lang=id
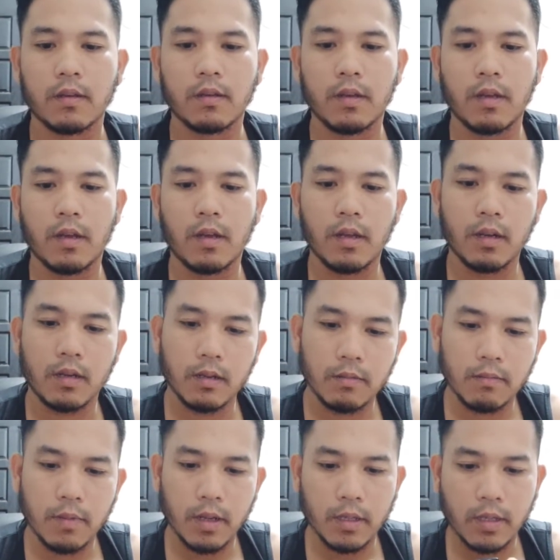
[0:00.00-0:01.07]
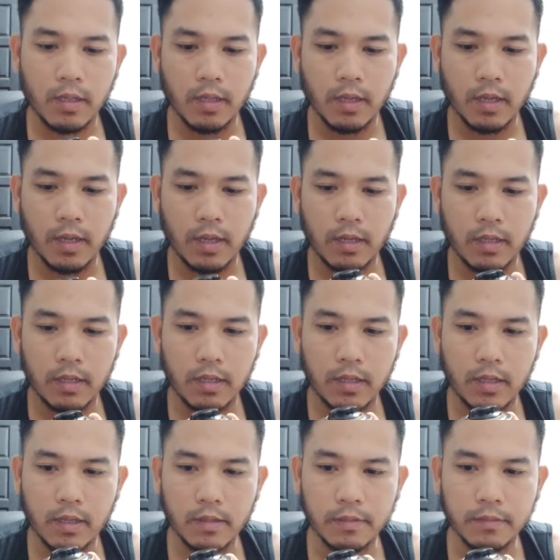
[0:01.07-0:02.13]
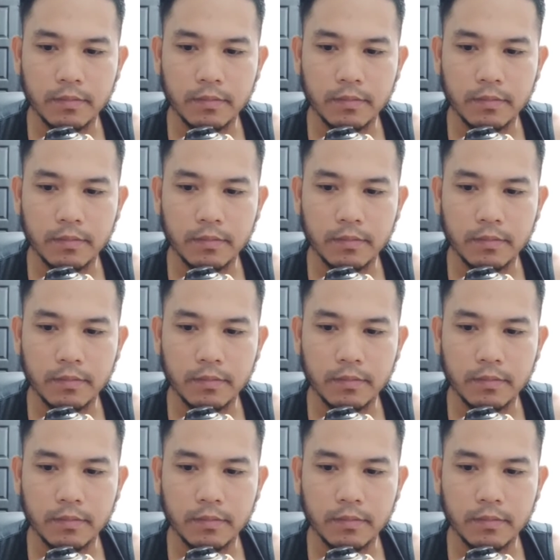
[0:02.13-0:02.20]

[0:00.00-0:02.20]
Dan bagian ini ya,